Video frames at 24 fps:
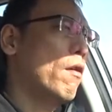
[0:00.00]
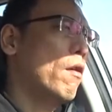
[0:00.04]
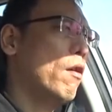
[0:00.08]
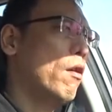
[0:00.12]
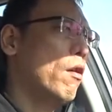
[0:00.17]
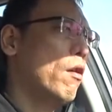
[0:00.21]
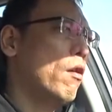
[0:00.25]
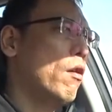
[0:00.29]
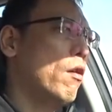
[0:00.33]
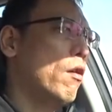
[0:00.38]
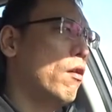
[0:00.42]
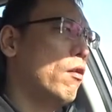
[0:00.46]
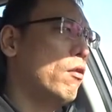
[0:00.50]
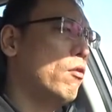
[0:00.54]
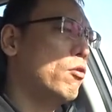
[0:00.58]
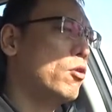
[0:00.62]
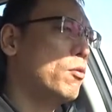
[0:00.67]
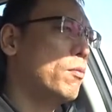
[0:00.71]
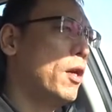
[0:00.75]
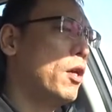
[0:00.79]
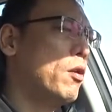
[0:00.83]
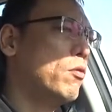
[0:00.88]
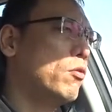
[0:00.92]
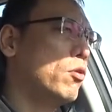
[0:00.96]
呃六十
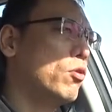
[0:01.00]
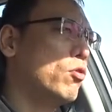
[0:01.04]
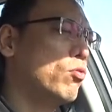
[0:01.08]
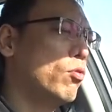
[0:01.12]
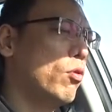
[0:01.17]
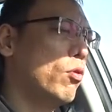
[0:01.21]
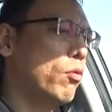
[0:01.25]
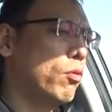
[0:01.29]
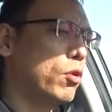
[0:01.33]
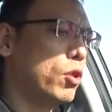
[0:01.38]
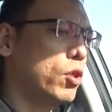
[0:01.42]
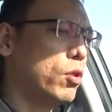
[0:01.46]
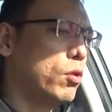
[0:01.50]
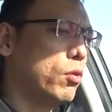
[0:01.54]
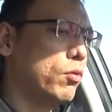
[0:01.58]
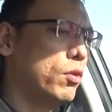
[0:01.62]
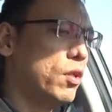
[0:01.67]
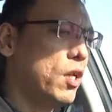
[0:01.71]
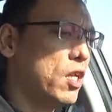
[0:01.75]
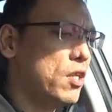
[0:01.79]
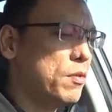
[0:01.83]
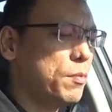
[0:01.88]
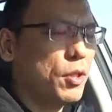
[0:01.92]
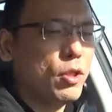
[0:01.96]
八公里左右的时
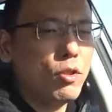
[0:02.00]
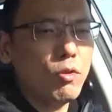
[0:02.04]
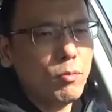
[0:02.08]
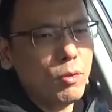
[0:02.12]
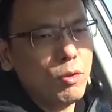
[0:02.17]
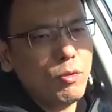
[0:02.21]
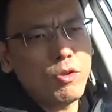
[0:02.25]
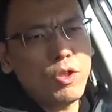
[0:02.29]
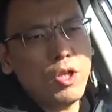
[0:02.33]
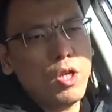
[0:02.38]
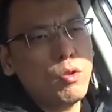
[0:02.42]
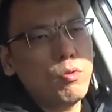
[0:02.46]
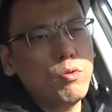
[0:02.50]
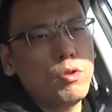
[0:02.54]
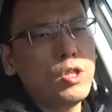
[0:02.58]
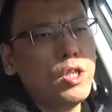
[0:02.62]
候，ESP 都没有介入，